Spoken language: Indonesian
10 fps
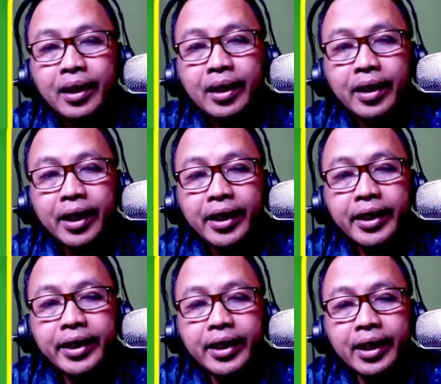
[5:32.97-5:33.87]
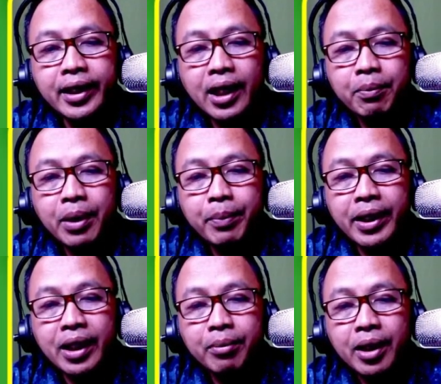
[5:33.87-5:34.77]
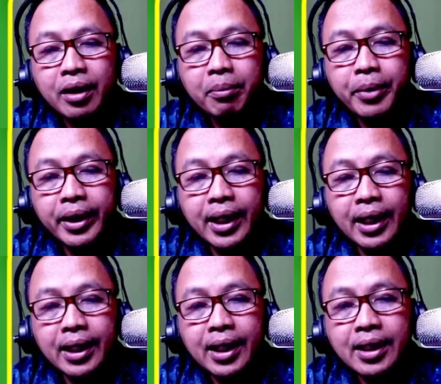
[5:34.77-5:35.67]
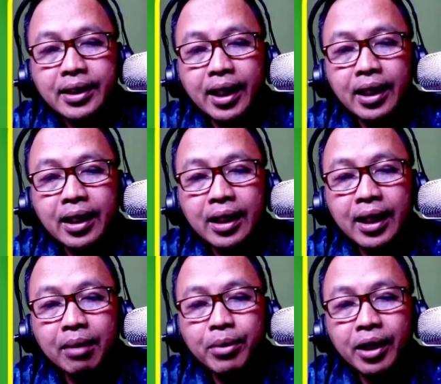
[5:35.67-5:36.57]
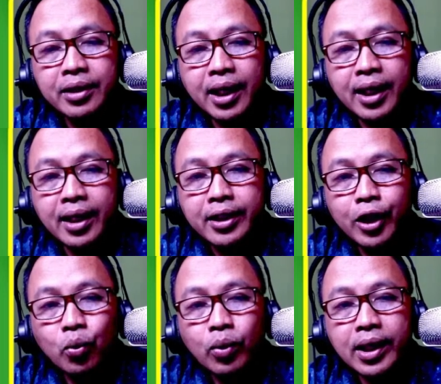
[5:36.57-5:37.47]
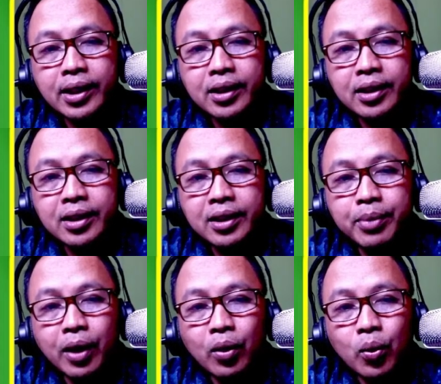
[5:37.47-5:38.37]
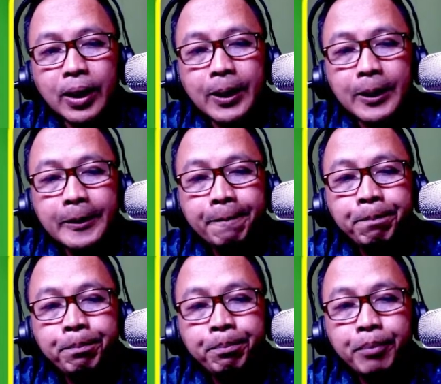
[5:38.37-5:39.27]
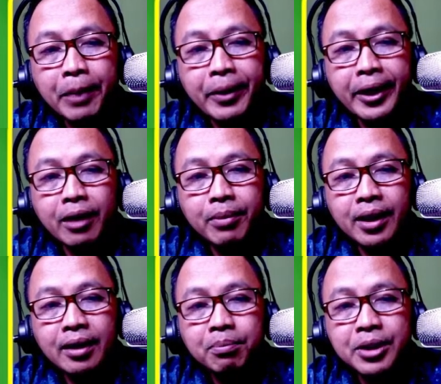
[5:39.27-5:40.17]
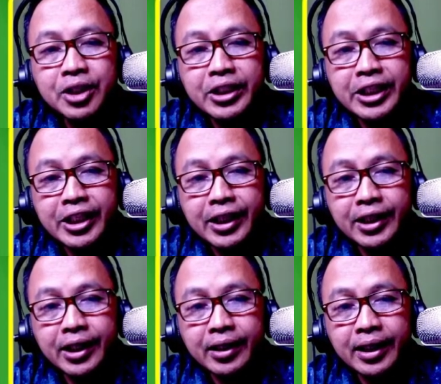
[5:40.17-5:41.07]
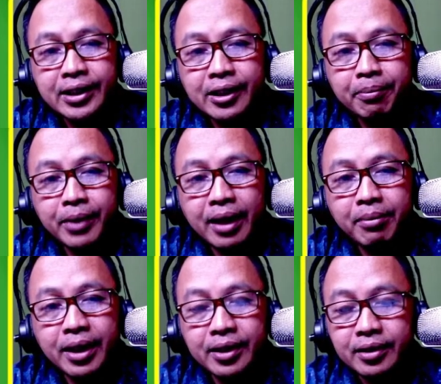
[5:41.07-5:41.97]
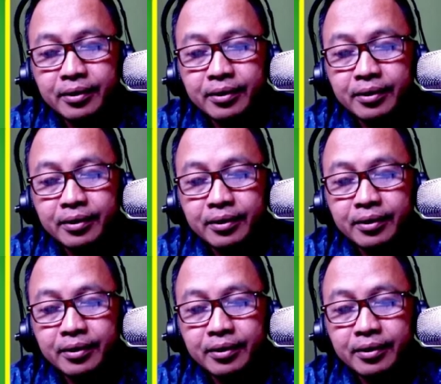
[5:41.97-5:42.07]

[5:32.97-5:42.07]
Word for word: Dan ini adalah papan nama BKK yang kami letakkan di luar di bawah papan nama Business Center SMK Mart.